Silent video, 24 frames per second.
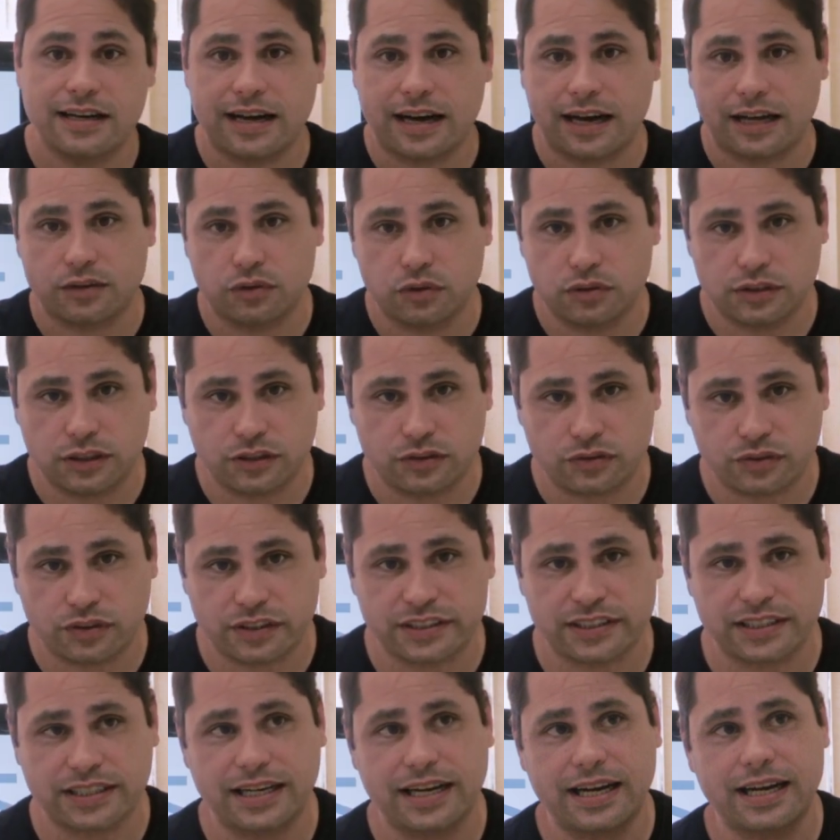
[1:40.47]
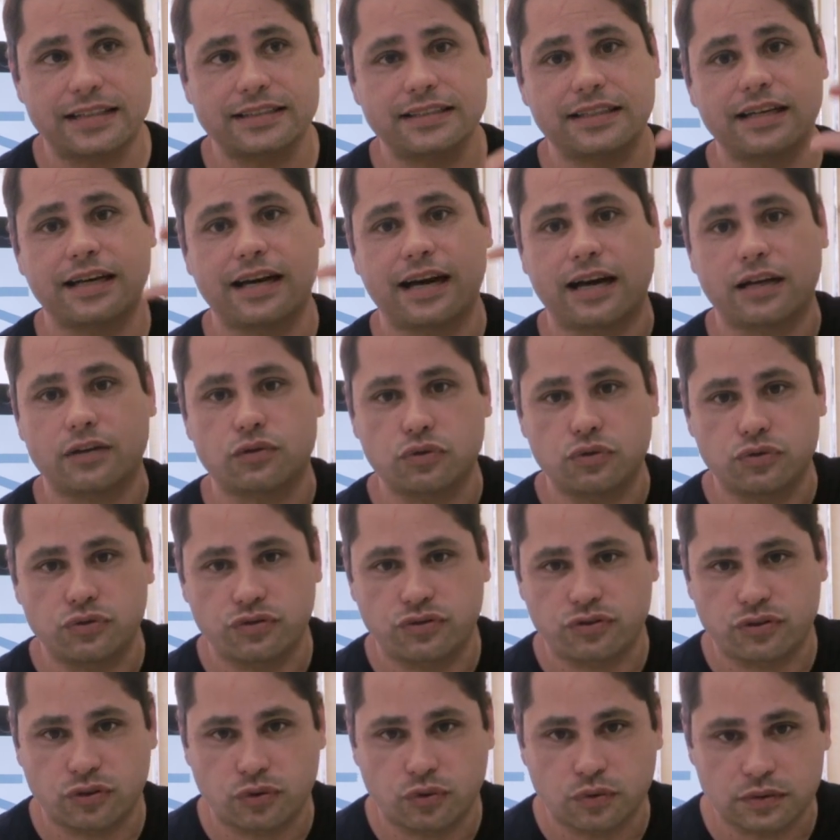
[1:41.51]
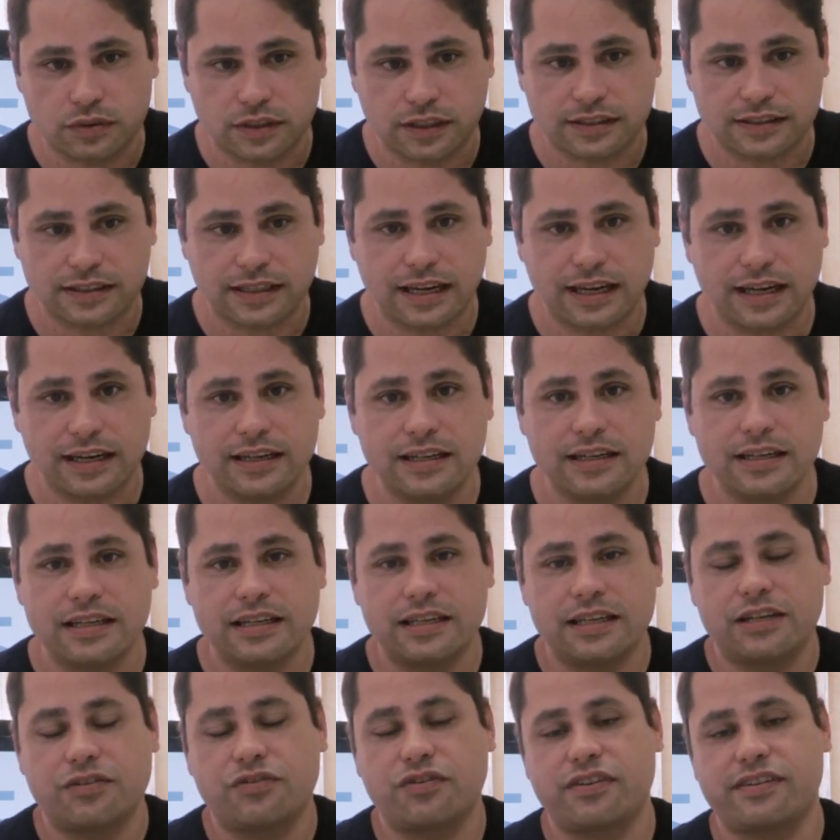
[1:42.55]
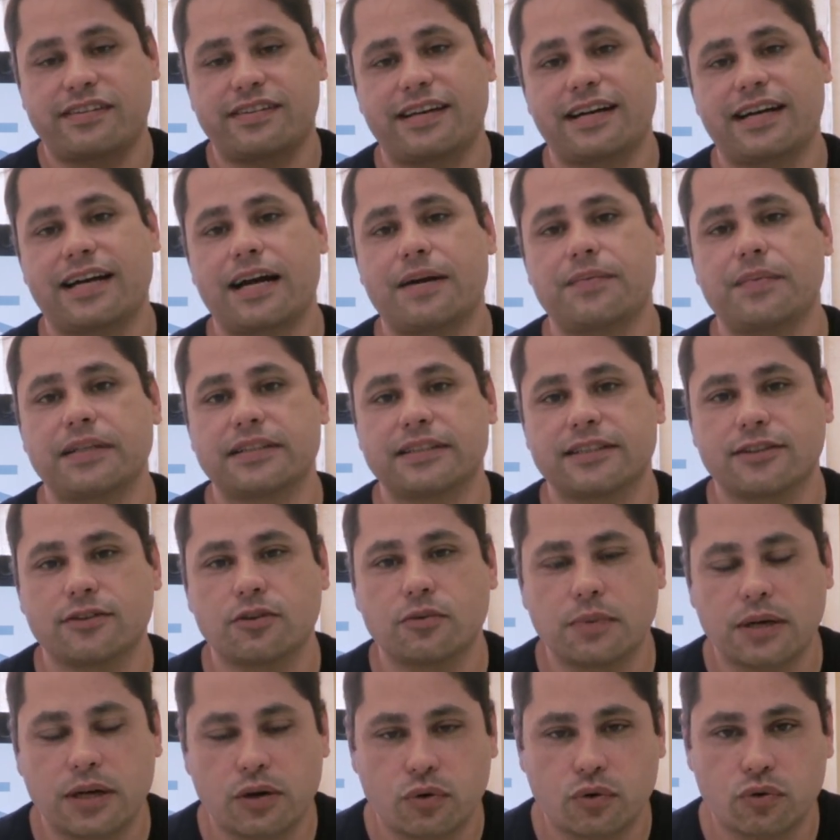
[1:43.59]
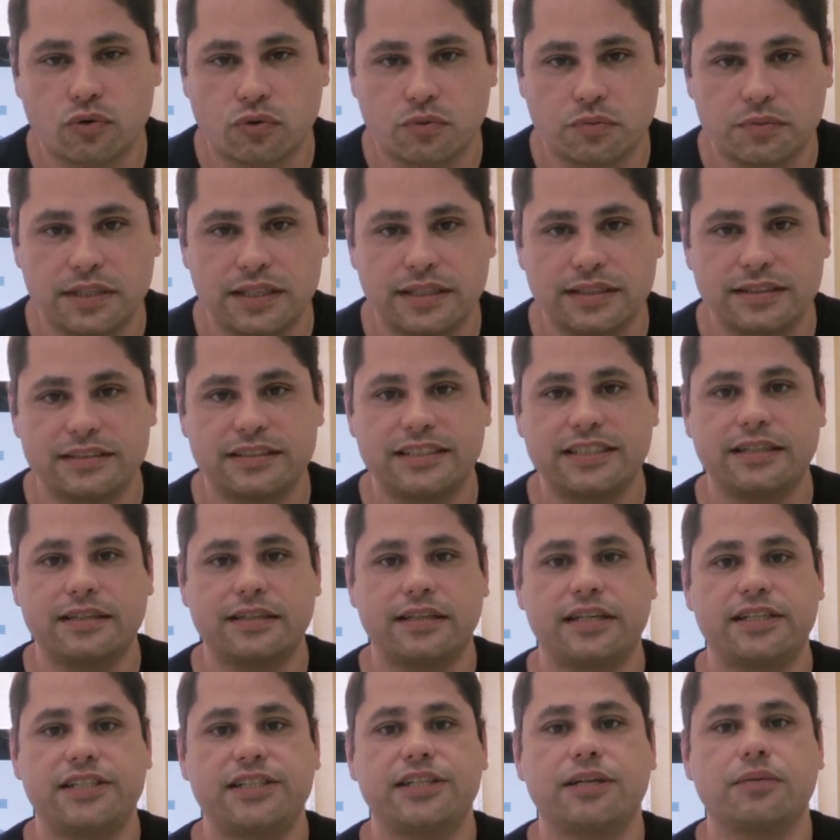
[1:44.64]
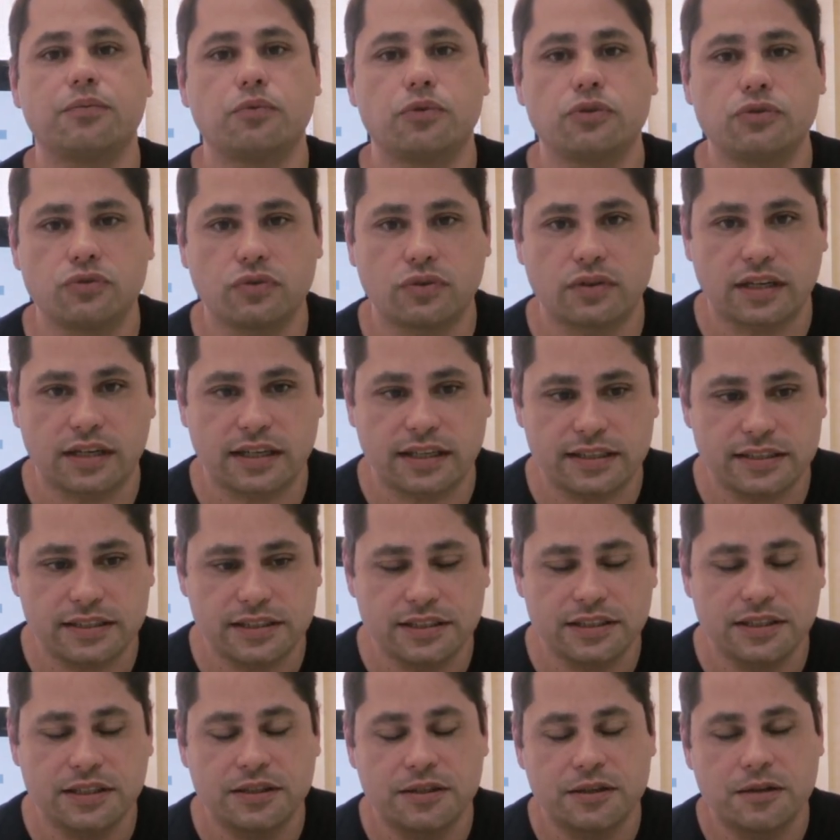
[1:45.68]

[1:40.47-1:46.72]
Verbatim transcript: a luz da sua escada, a luz do segundo andar e você acaba tendo uma economia de energia muito grande